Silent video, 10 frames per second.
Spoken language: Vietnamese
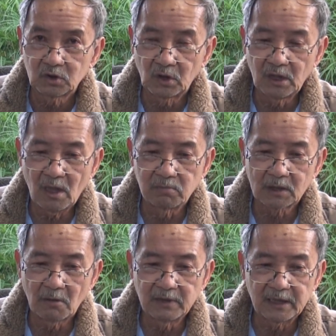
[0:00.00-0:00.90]
cho đến
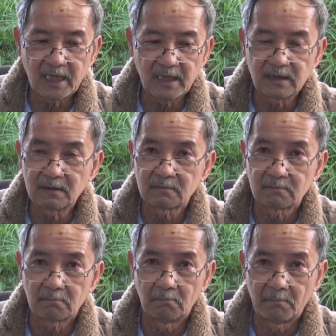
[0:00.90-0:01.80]
Hồng Kông hiện nay
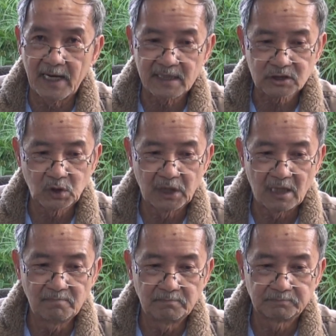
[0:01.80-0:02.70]
mà suy
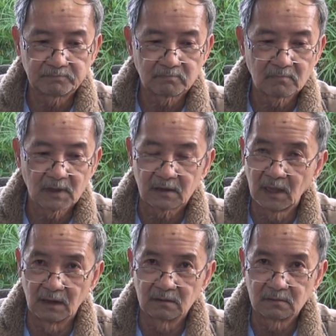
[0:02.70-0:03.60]
gẫm
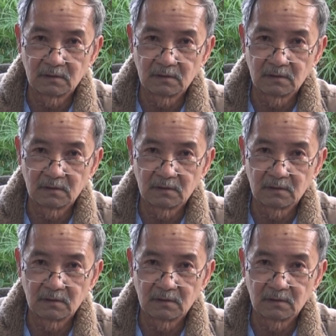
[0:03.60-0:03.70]
đừng